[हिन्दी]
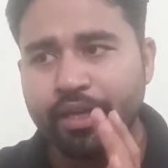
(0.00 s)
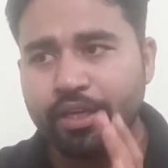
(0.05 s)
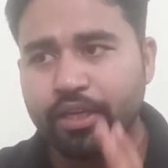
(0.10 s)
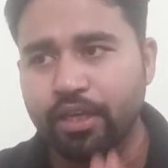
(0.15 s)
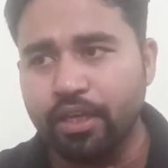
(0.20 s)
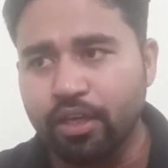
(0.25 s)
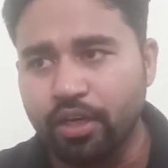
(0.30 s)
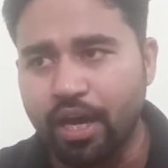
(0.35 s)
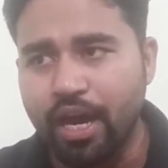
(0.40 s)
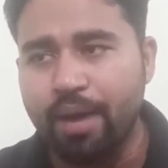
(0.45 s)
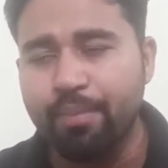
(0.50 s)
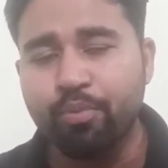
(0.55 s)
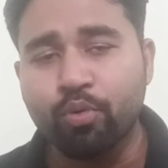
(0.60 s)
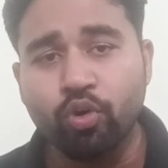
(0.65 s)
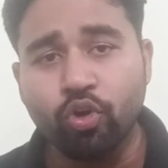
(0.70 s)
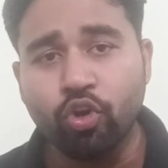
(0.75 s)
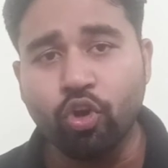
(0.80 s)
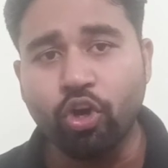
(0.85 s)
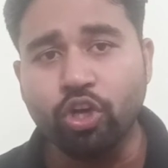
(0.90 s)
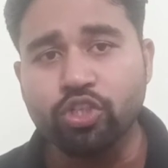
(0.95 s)
कि
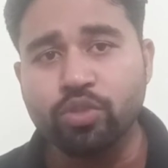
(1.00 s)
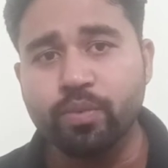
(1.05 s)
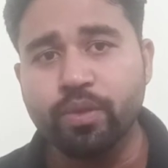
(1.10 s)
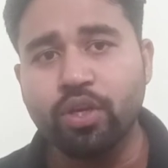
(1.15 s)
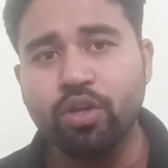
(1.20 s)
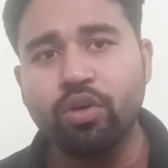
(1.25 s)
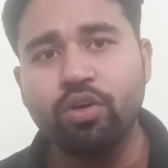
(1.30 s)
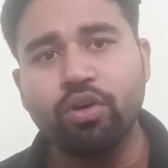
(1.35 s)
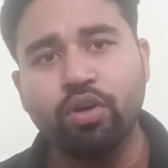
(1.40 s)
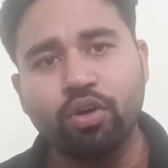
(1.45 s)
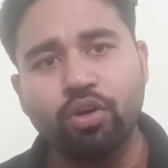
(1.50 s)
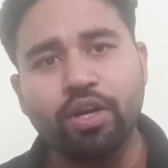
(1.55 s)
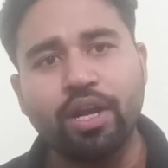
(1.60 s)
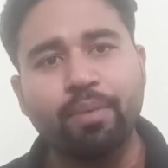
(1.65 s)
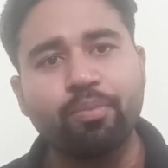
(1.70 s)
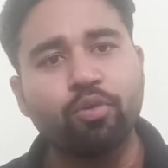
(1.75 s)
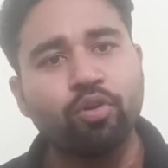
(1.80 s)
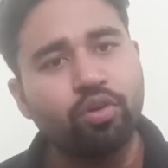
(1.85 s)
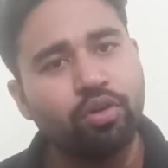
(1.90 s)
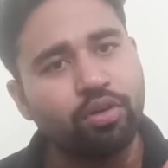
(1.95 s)
आपको लॉस भी ना हो और
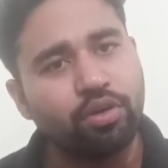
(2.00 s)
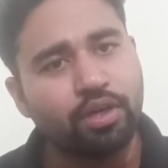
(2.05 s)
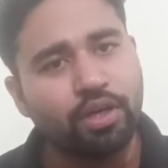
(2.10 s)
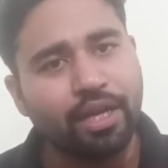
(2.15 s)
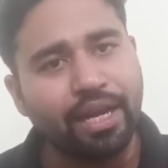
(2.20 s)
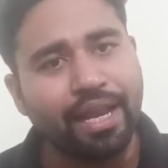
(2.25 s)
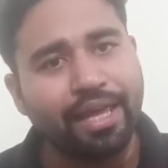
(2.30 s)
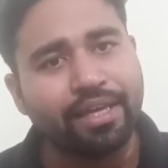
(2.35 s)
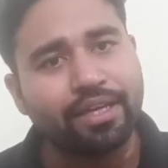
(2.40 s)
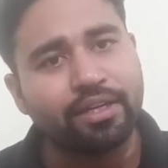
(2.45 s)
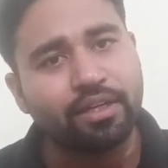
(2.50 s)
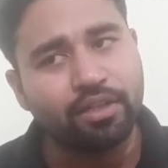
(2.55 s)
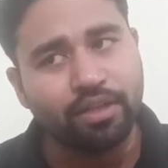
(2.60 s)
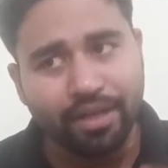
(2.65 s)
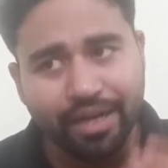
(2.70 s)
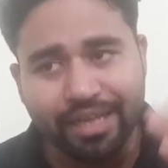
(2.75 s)
आपको लाइक